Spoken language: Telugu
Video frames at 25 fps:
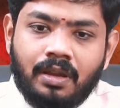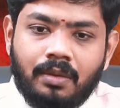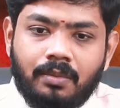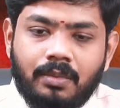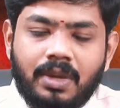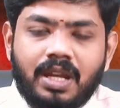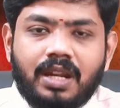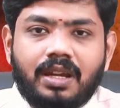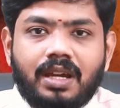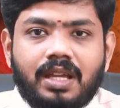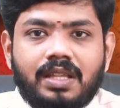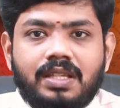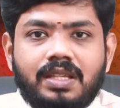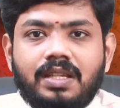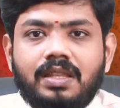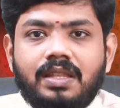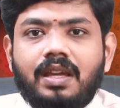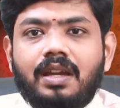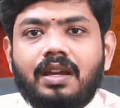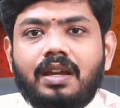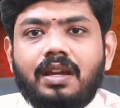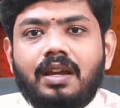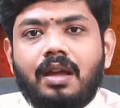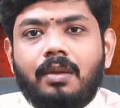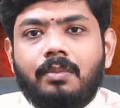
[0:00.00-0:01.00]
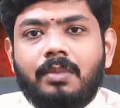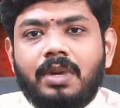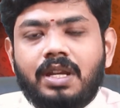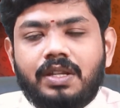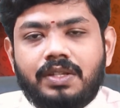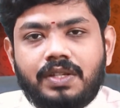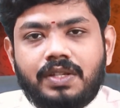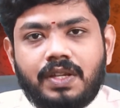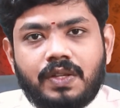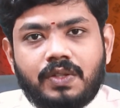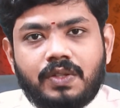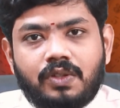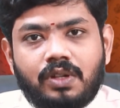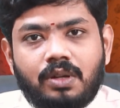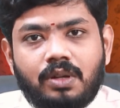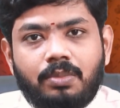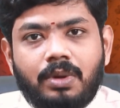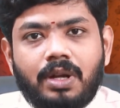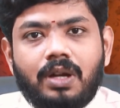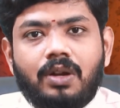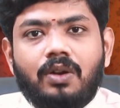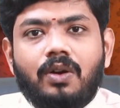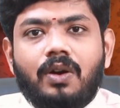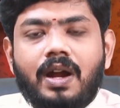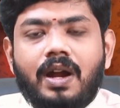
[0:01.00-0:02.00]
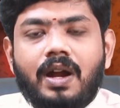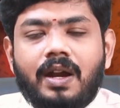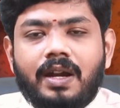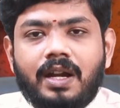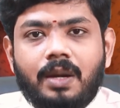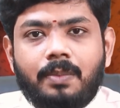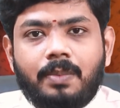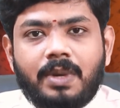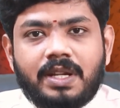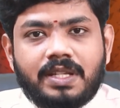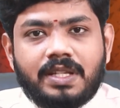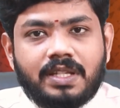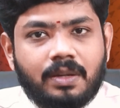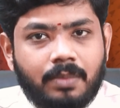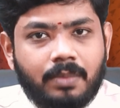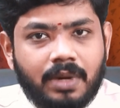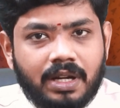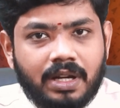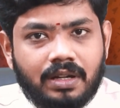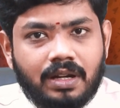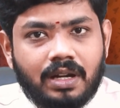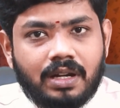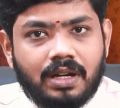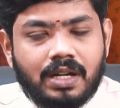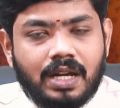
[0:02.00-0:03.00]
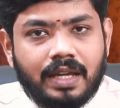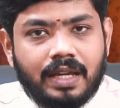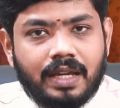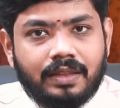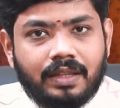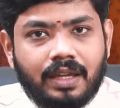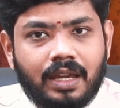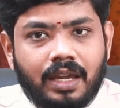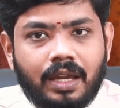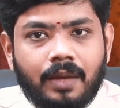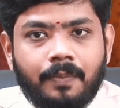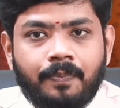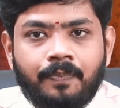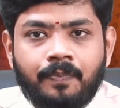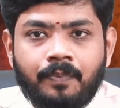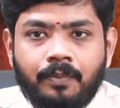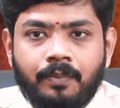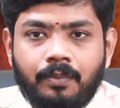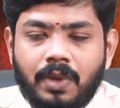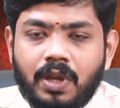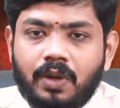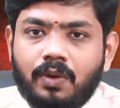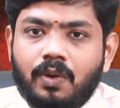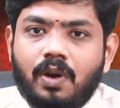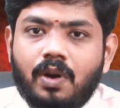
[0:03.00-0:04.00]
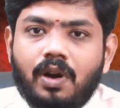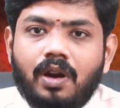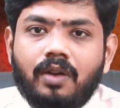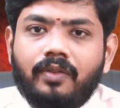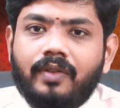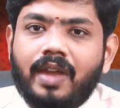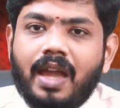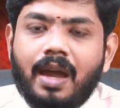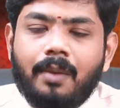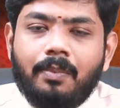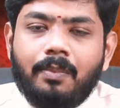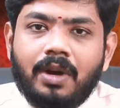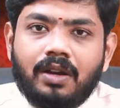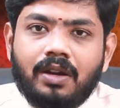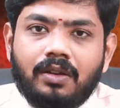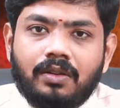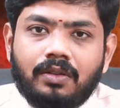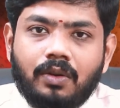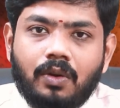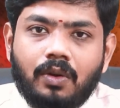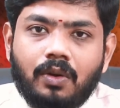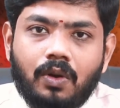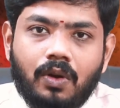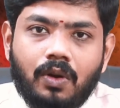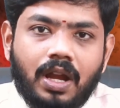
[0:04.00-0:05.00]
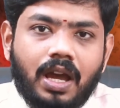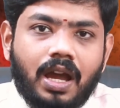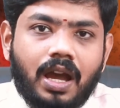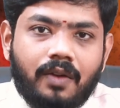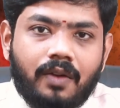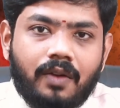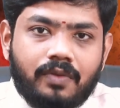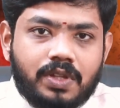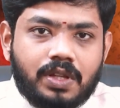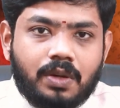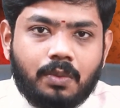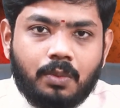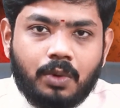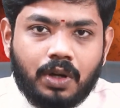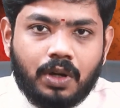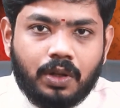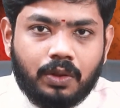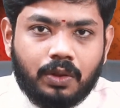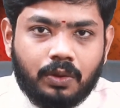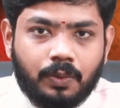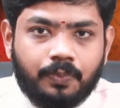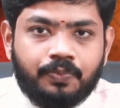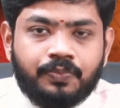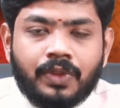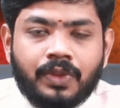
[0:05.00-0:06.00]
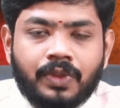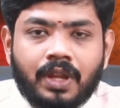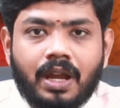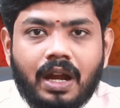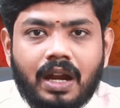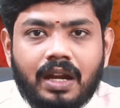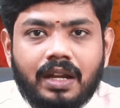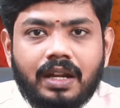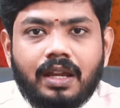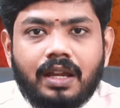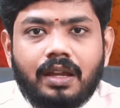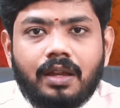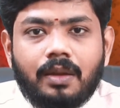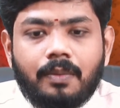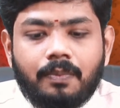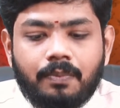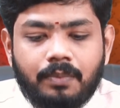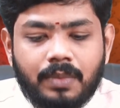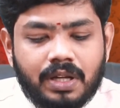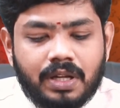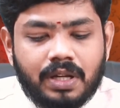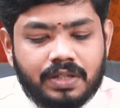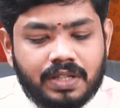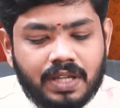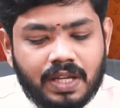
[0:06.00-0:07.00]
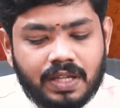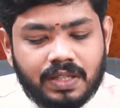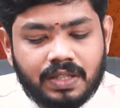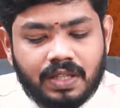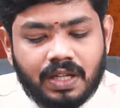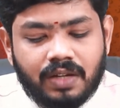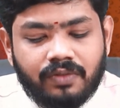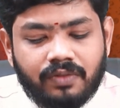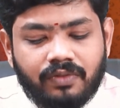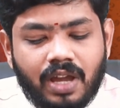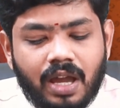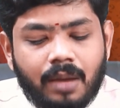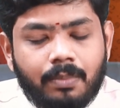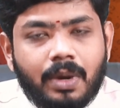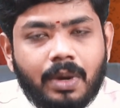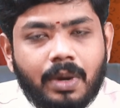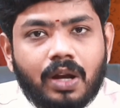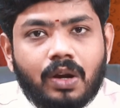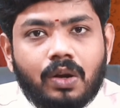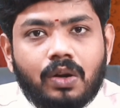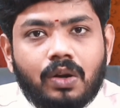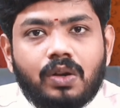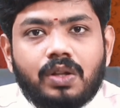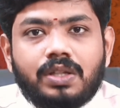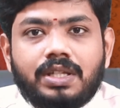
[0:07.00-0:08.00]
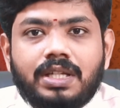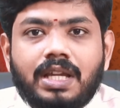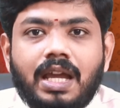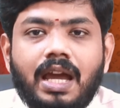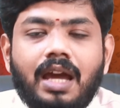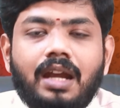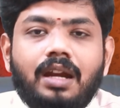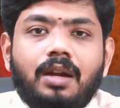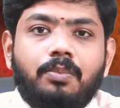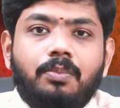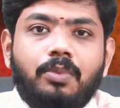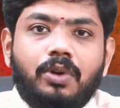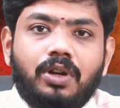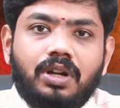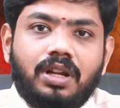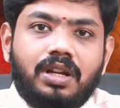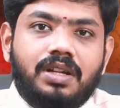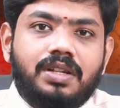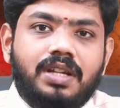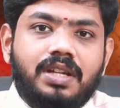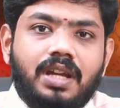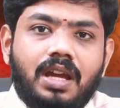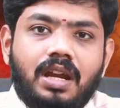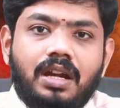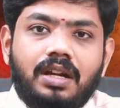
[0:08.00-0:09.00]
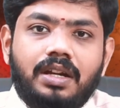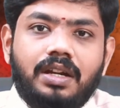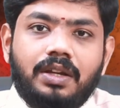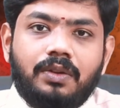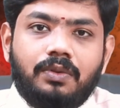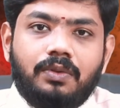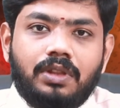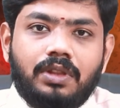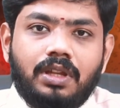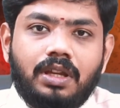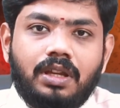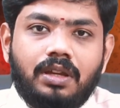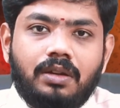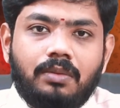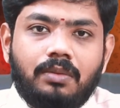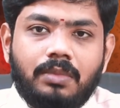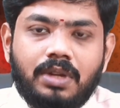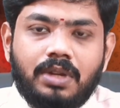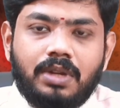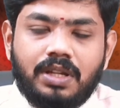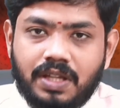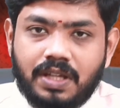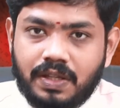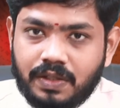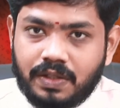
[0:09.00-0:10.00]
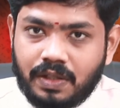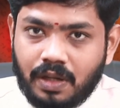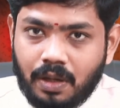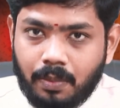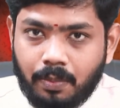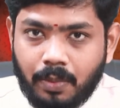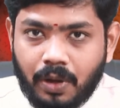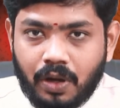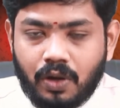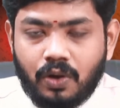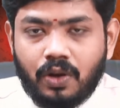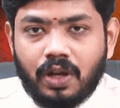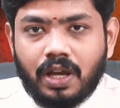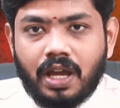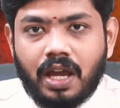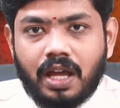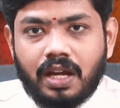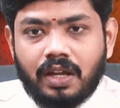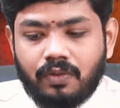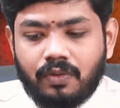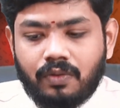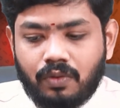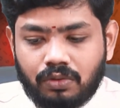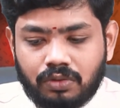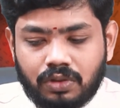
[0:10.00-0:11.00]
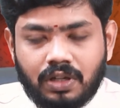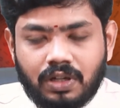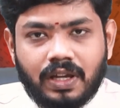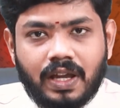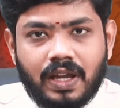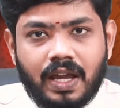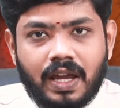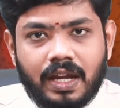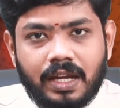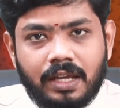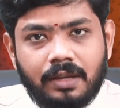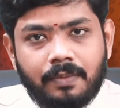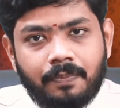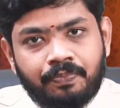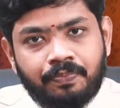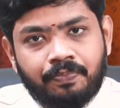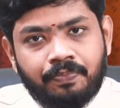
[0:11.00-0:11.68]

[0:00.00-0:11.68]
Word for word: మీరు ఖచ్చితంగా మీరు చేస్తున్న పనిలో హండ్రెడ్ పర్సెంట్ పెట్టినట్లయితే మీకు ఇంకొక వ్యాపారం కూడా అవసరం ఉండదు అంటే మీరు చేస్తున్న వ్యాపారంలో చాలా పొటెన్షియాలిటీ ఉంది మీరు చేస్తున్న పనులు కానీ వృత్తులు కానీ